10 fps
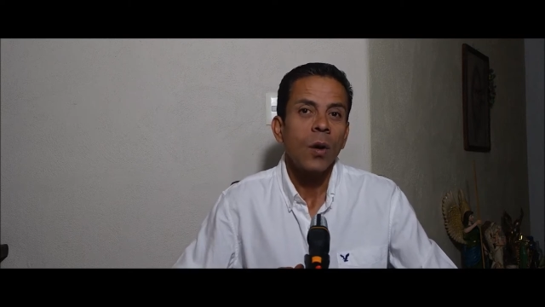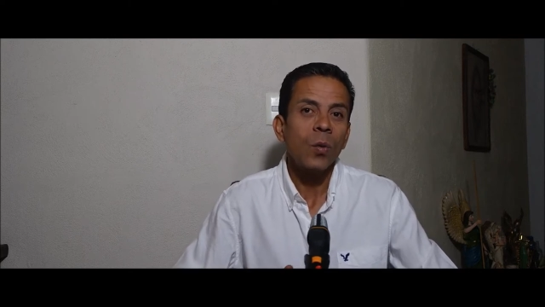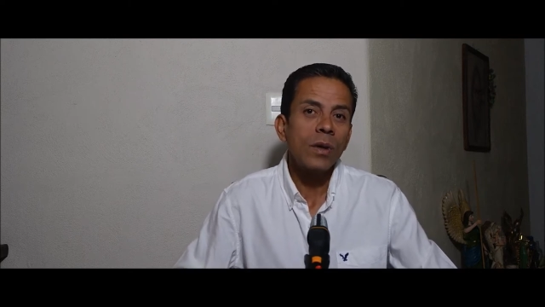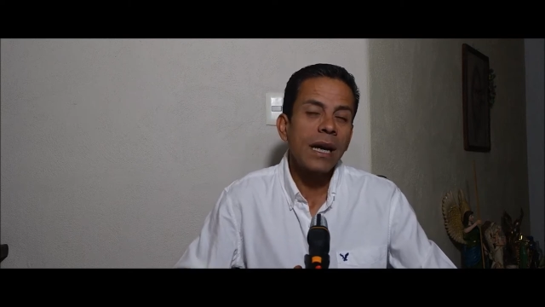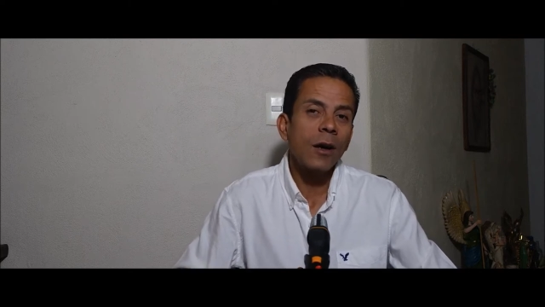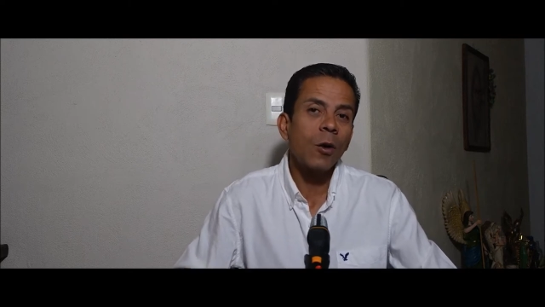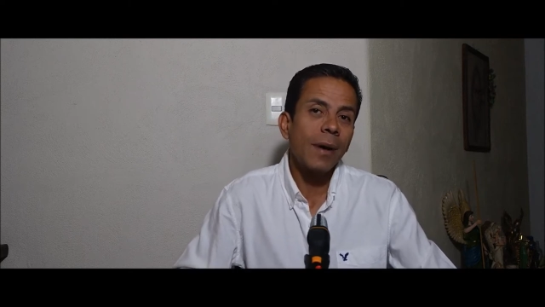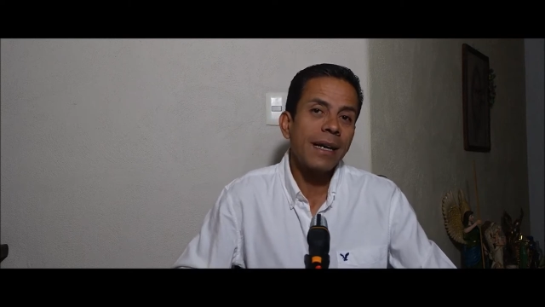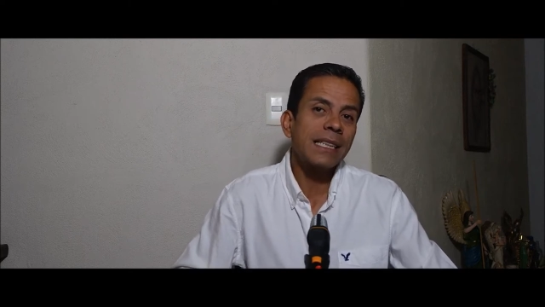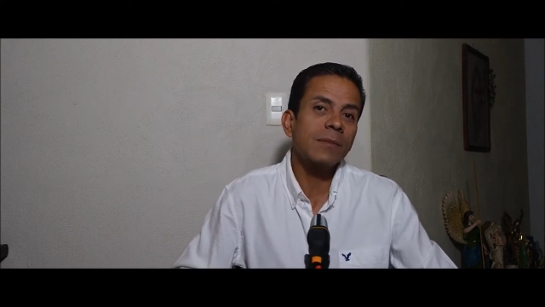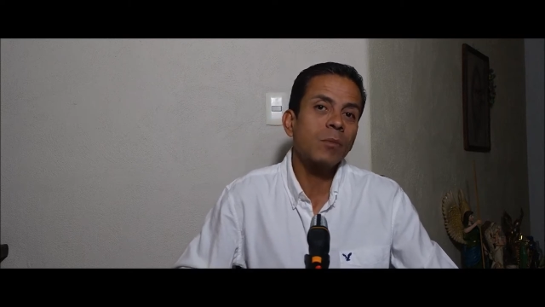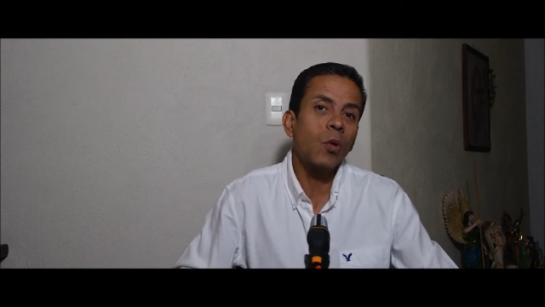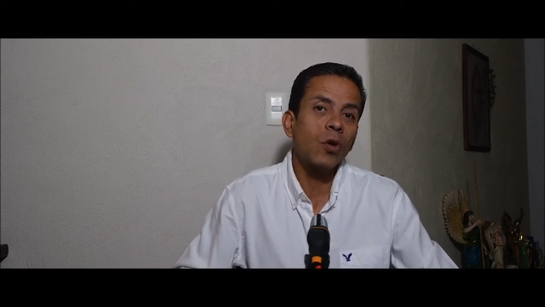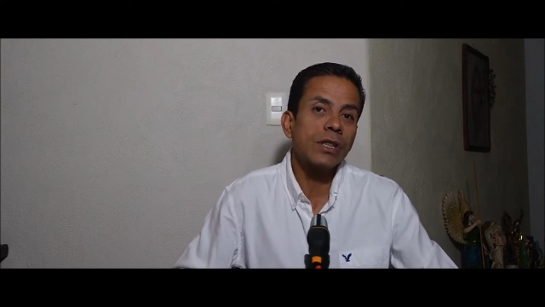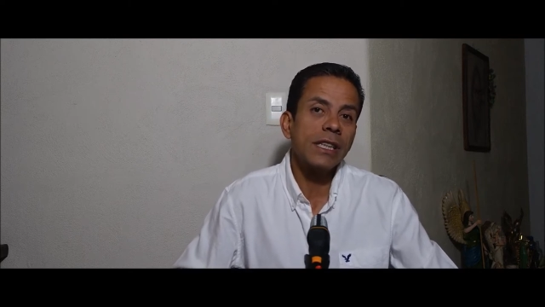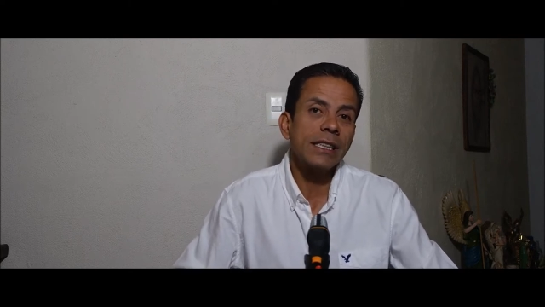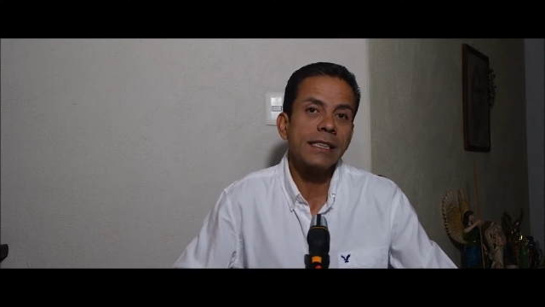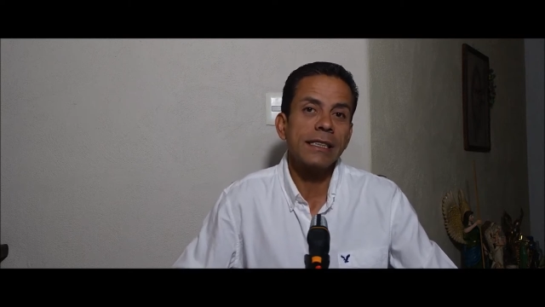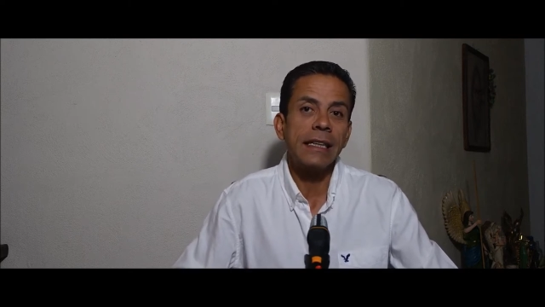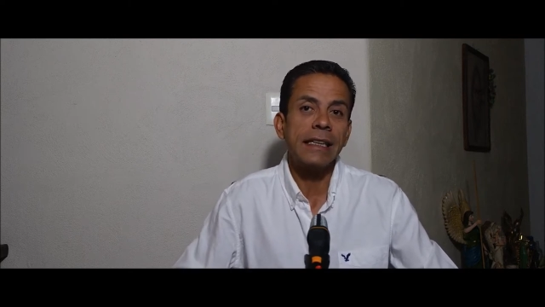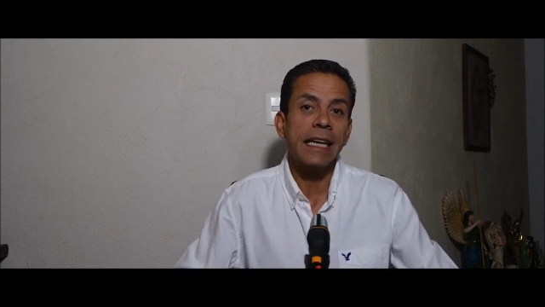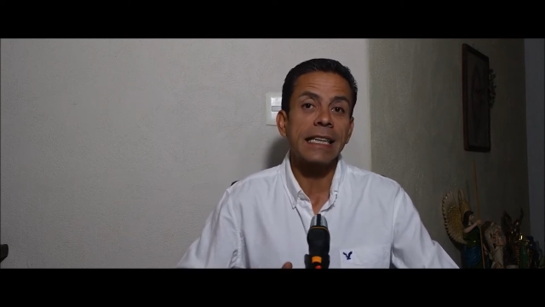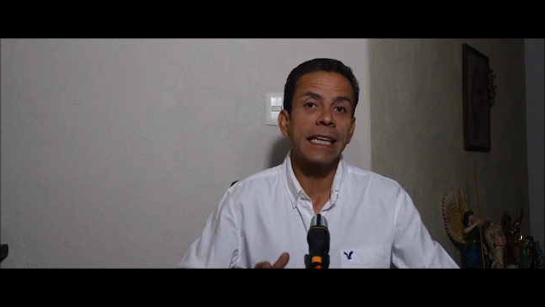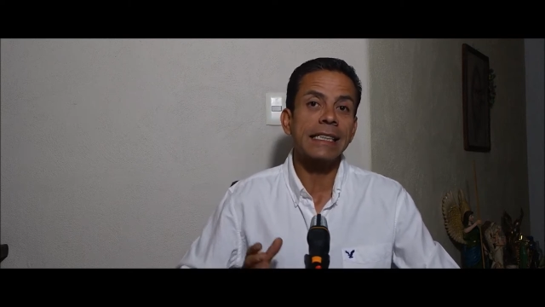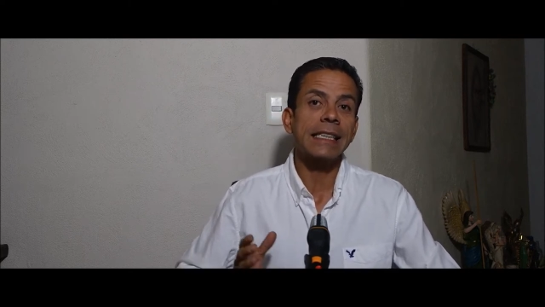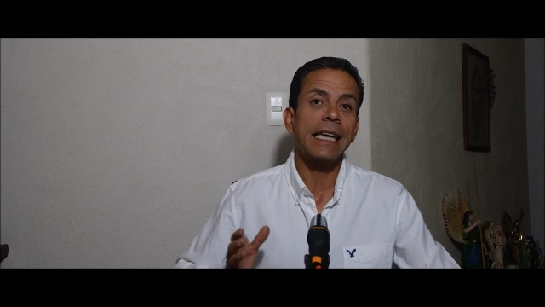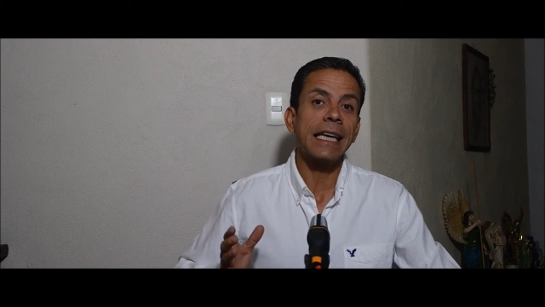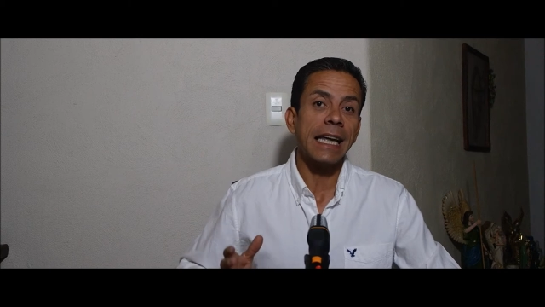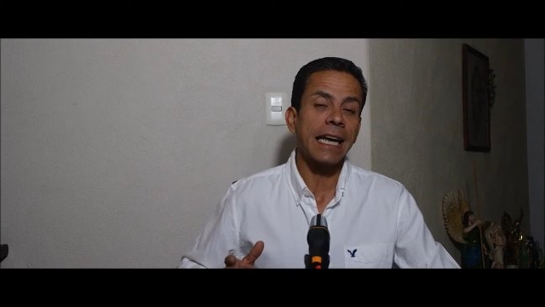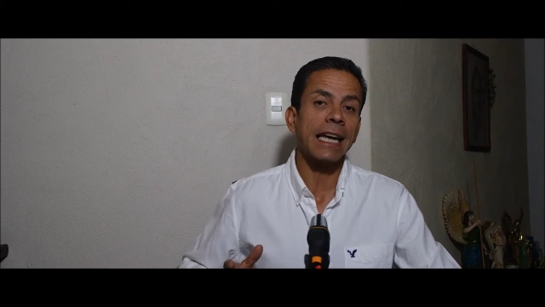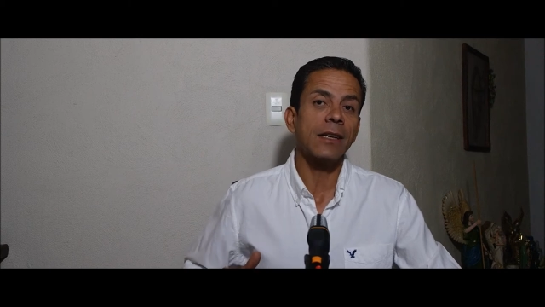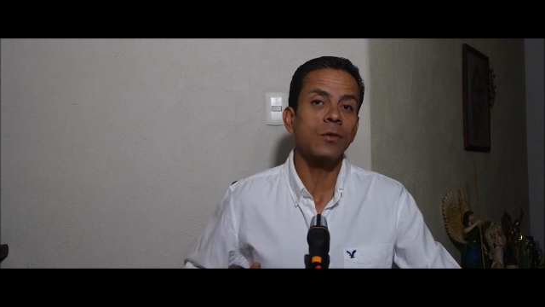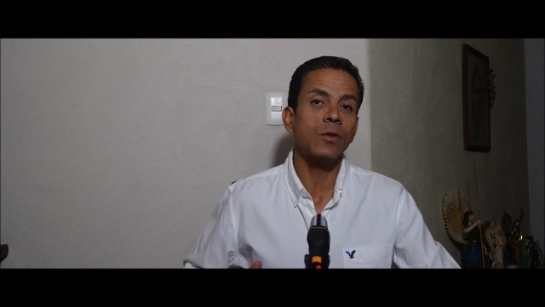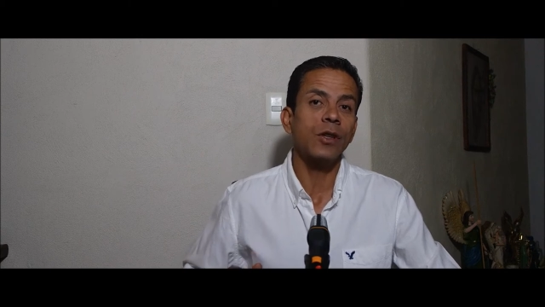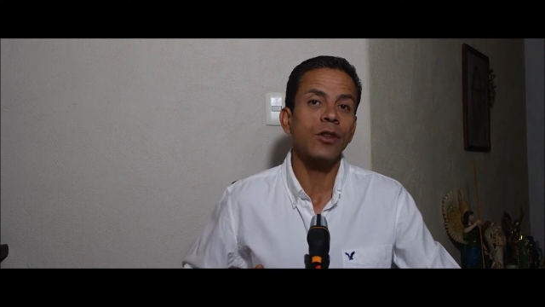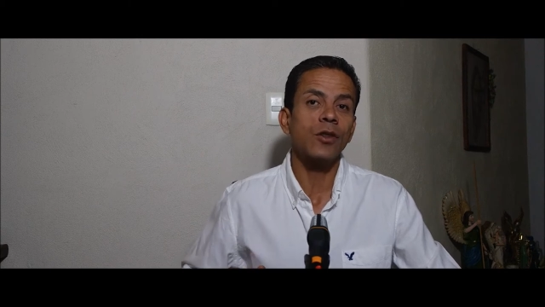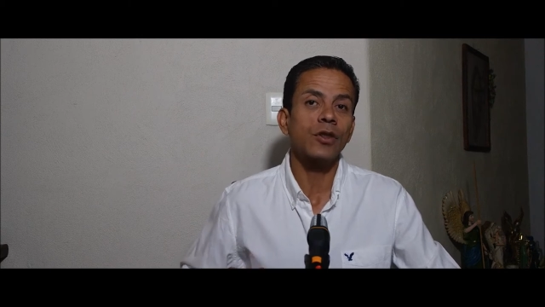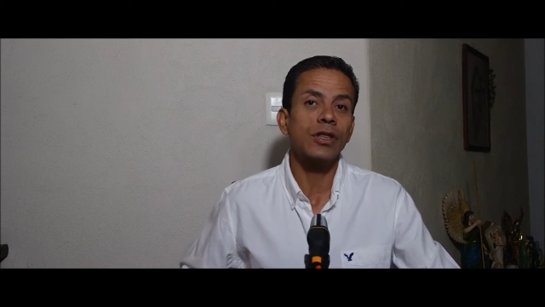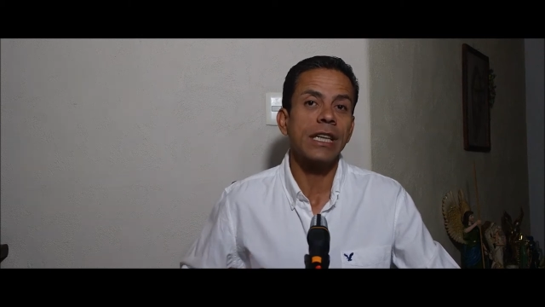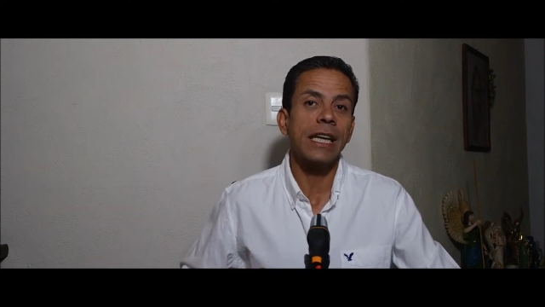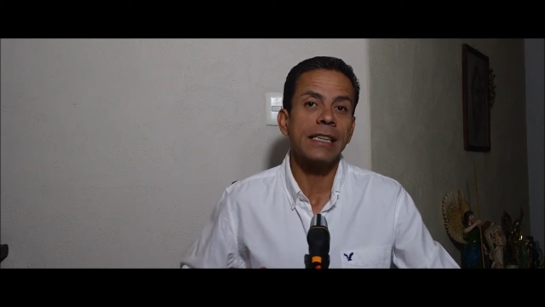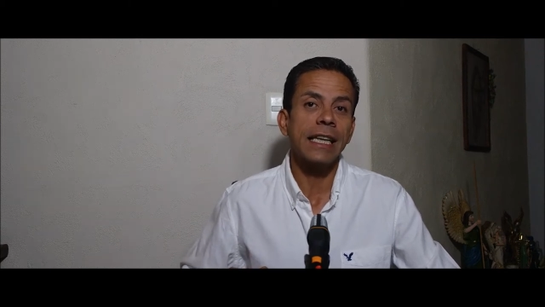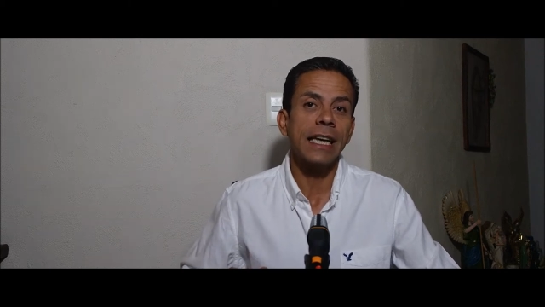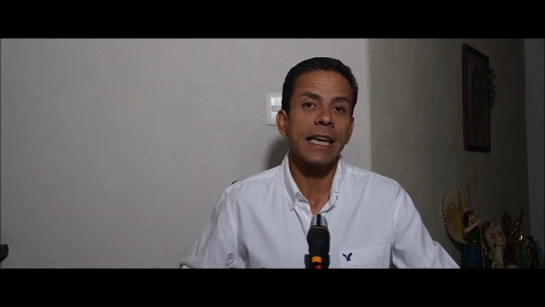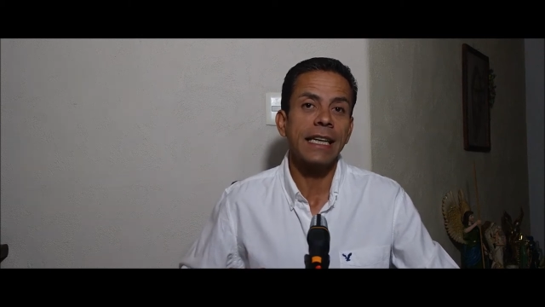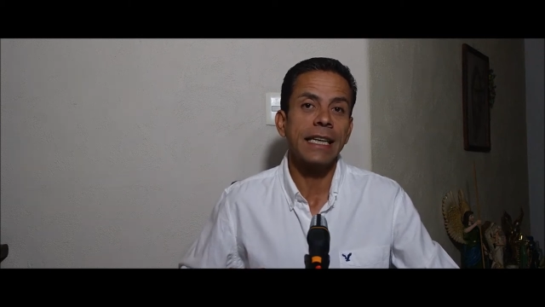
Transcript: una o varias voces internas que crean un ruido constante